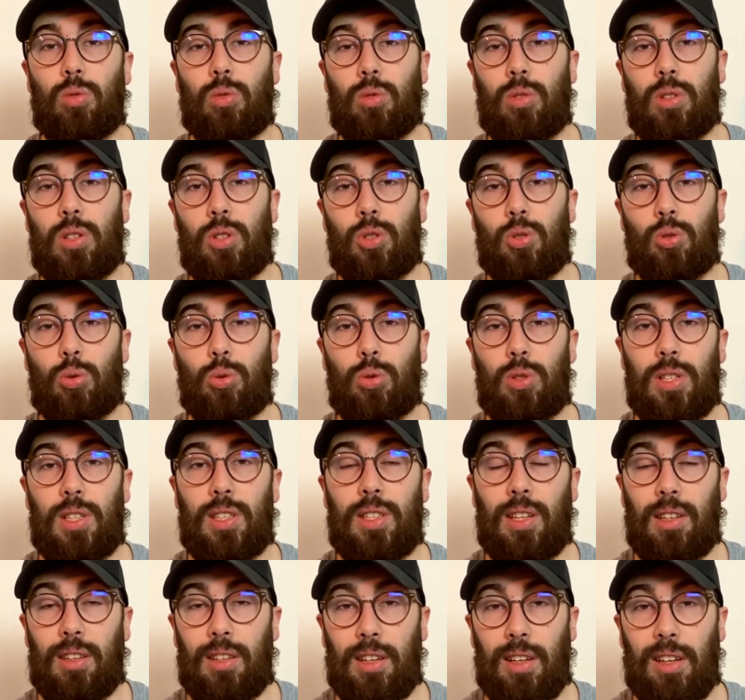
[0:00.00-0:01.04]
des choses qui
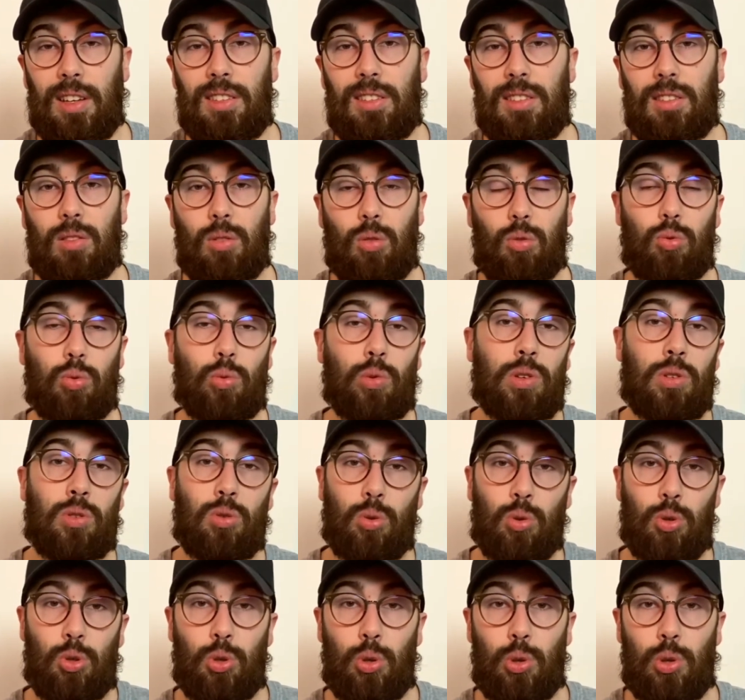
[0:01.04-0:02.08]
t'intéressent, en tout cas ceux
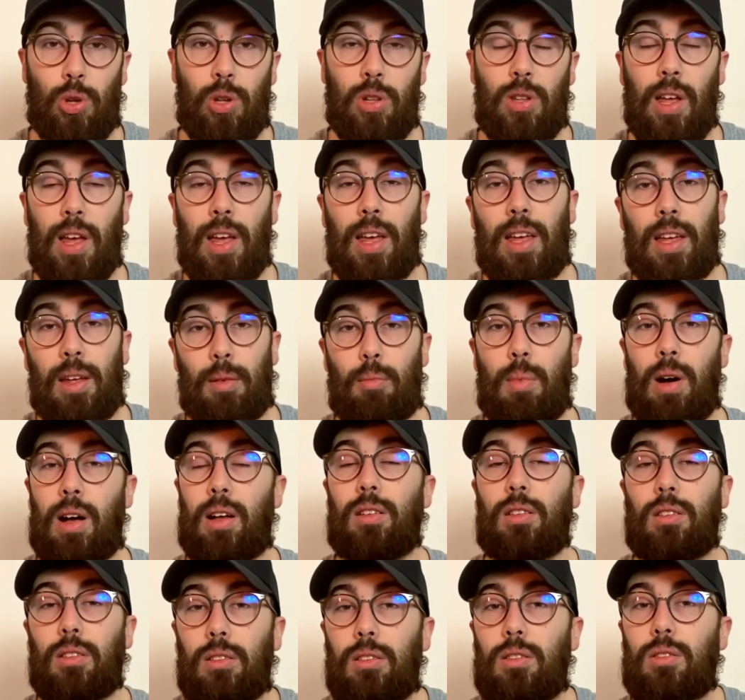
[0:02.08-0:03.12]
que je te donne,
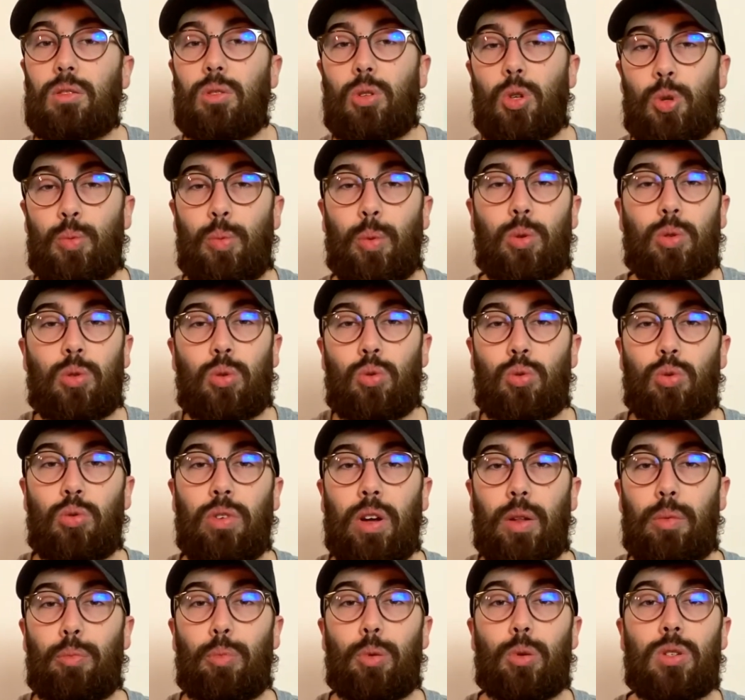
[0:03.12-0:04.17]
bah, je pense que tu dois
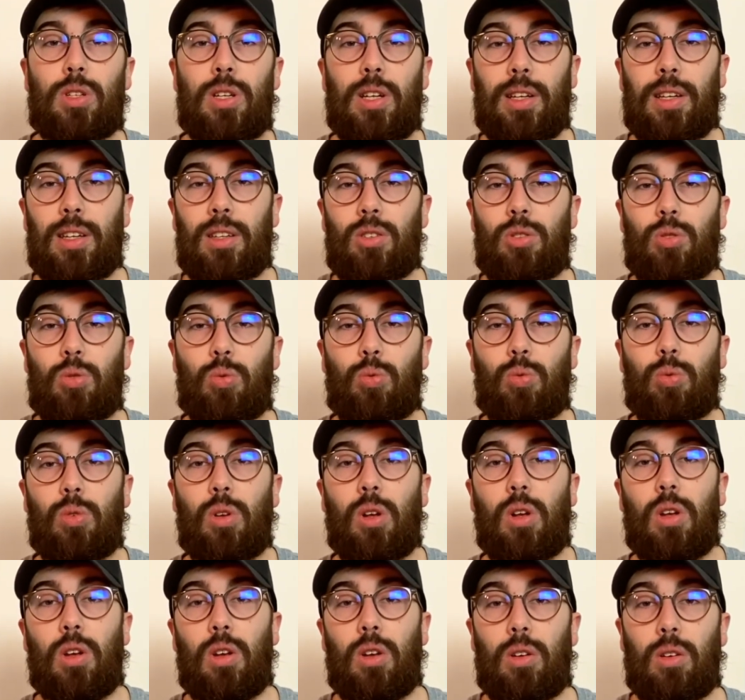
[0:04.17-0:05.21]
te poser la question
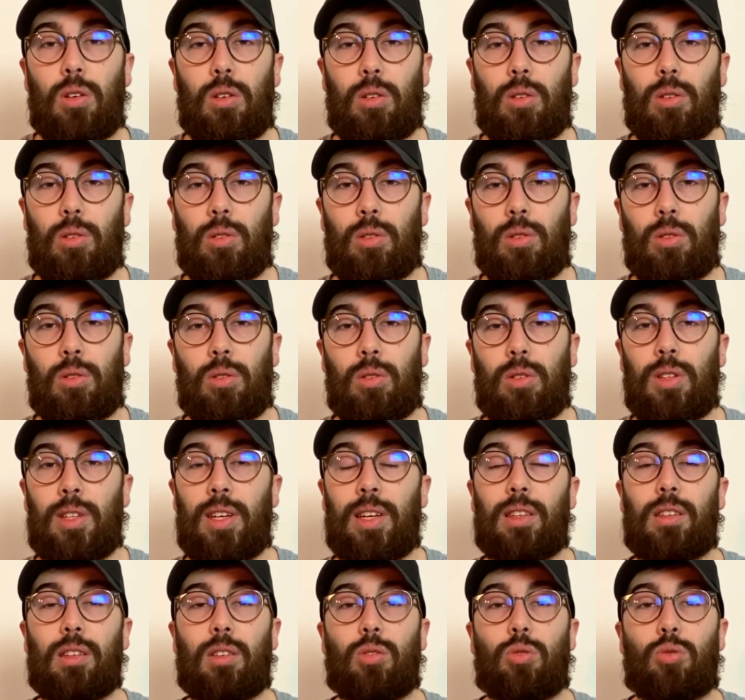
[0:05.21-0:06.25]
euh,
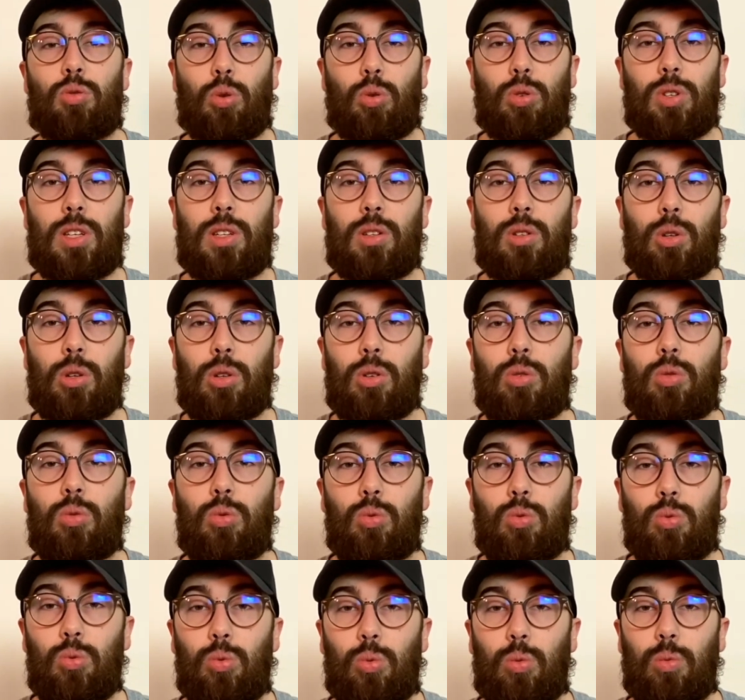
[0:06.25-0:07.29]
d'être sur TikTok
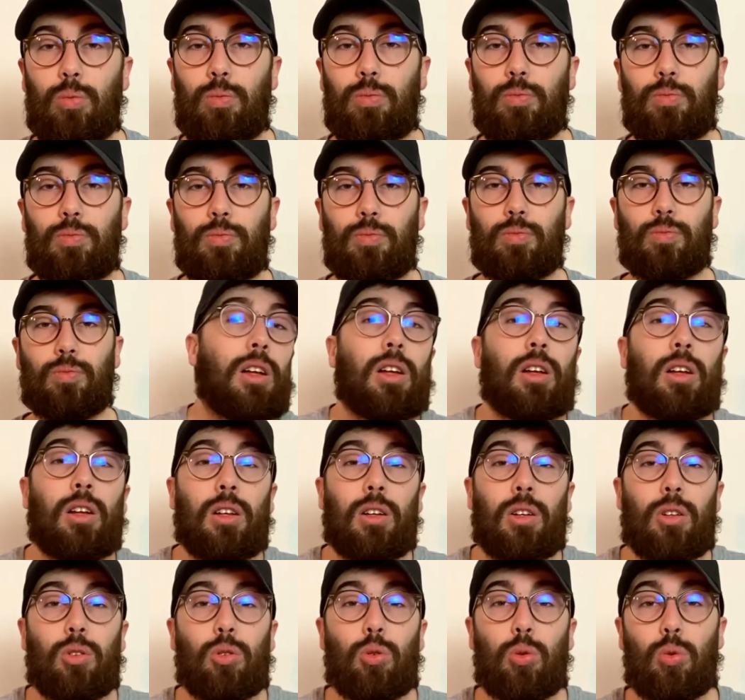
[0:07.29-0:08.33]
ou non.
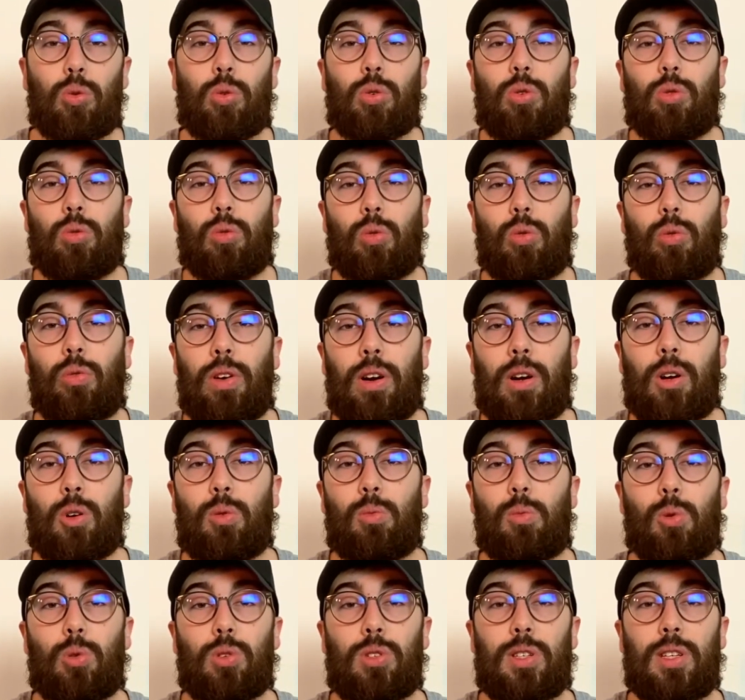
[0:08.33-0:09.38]
Donc, on va
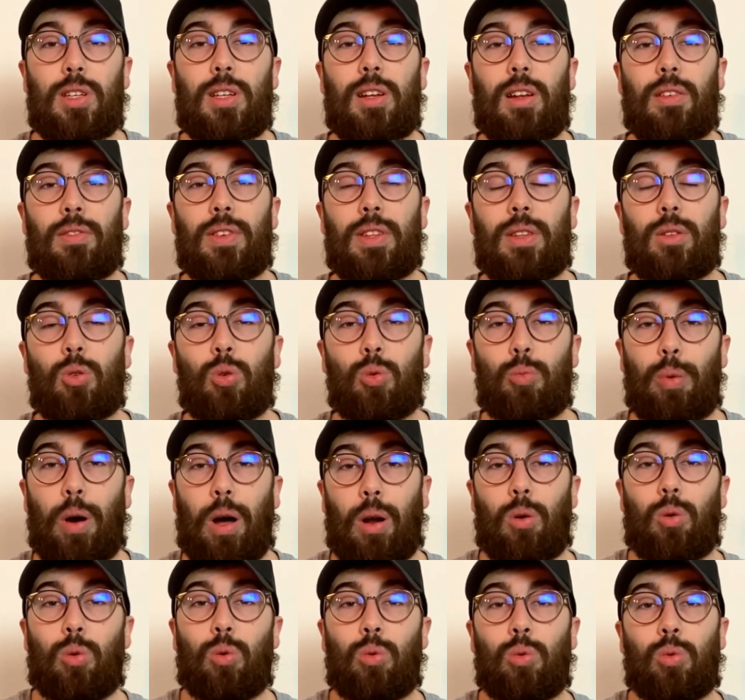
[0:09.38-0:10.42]
commencer la vidéo par
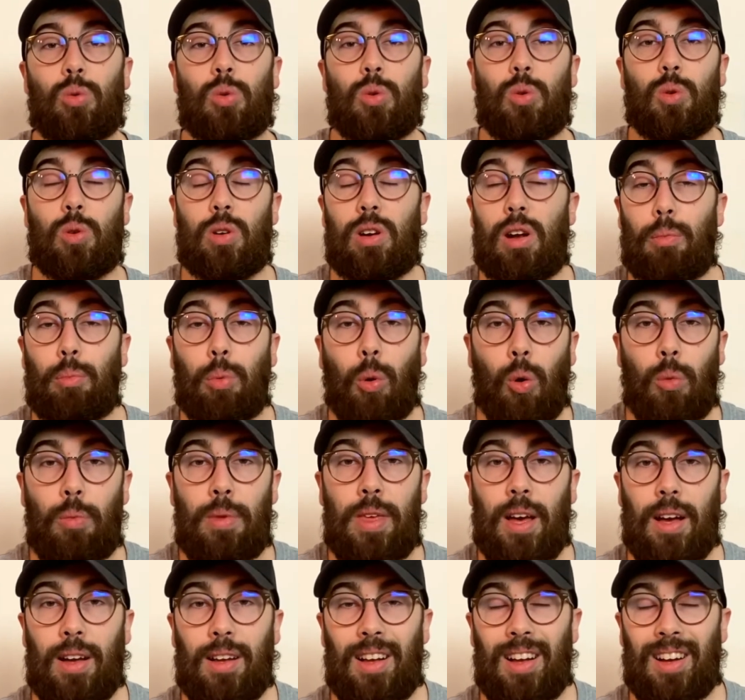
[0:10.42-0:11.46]
la
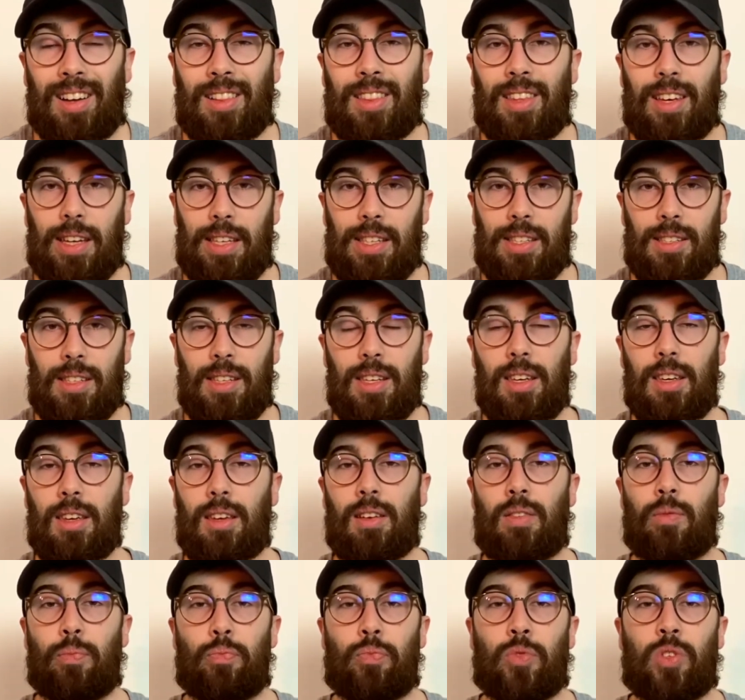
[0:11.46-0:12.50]
première caractéristique,
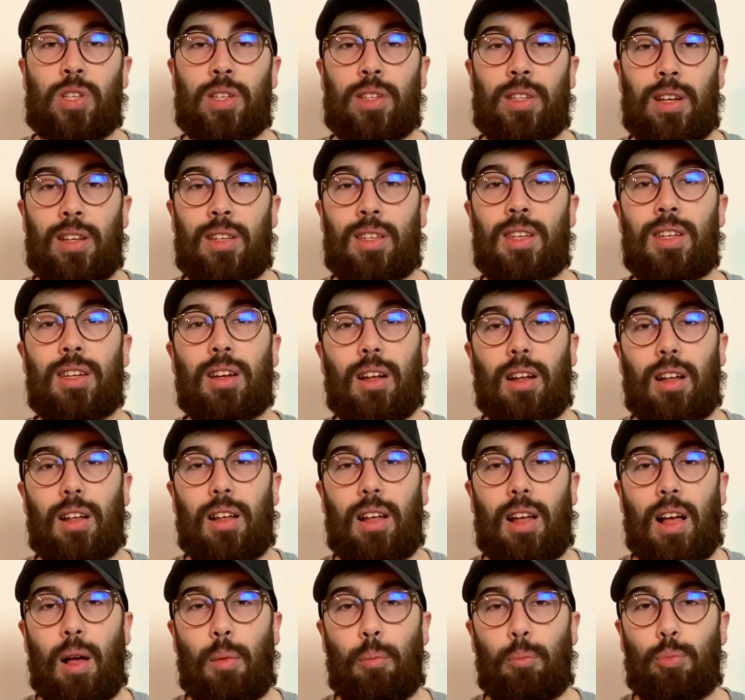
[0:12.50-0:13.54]
c'est-à-dire
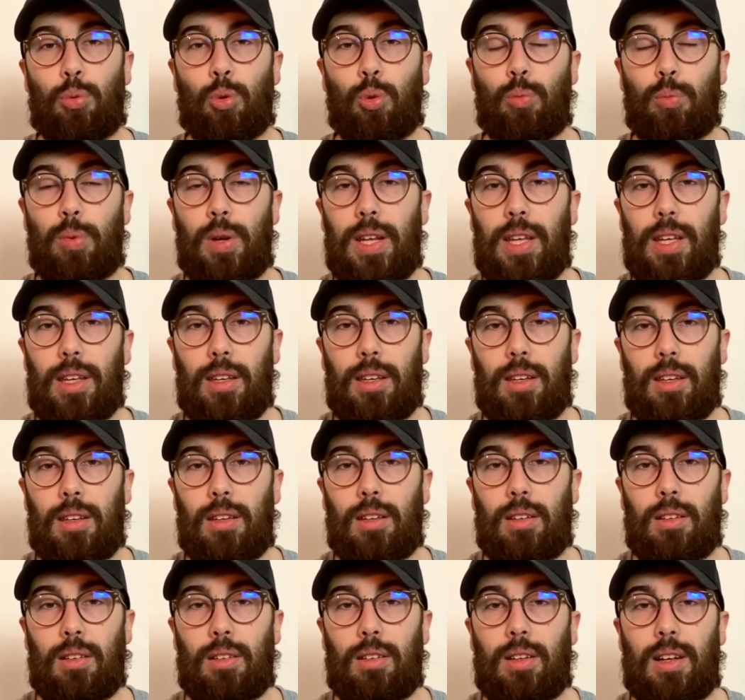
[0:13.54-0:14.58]
un public
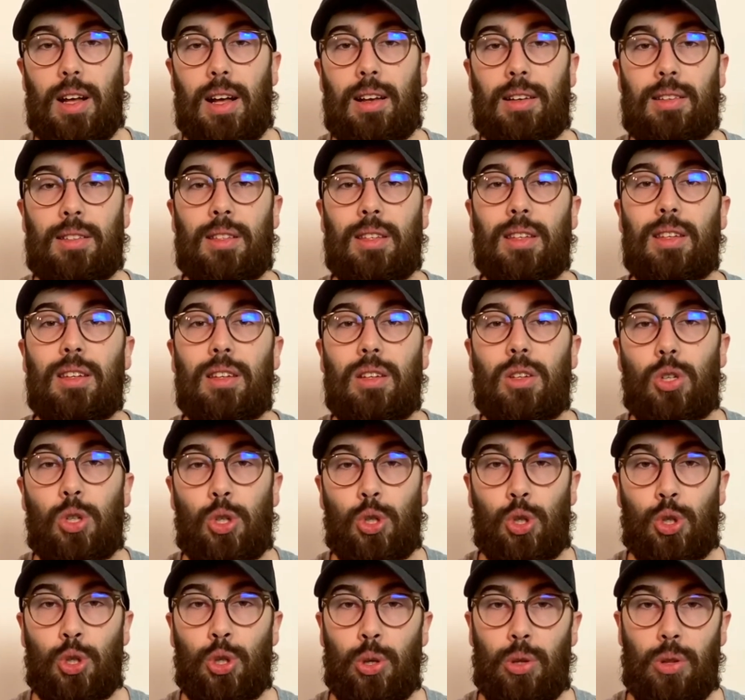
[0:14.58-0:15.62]
assez
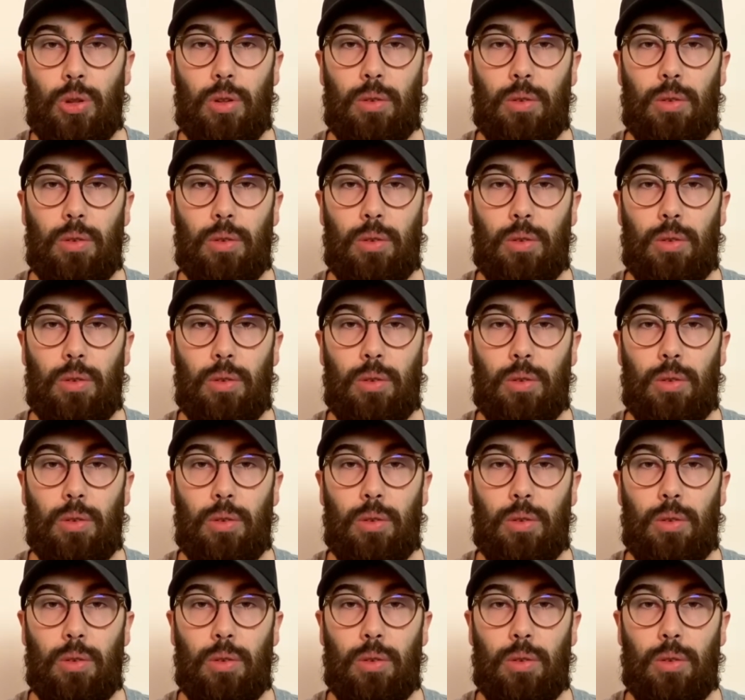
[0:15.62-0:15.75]
jeune.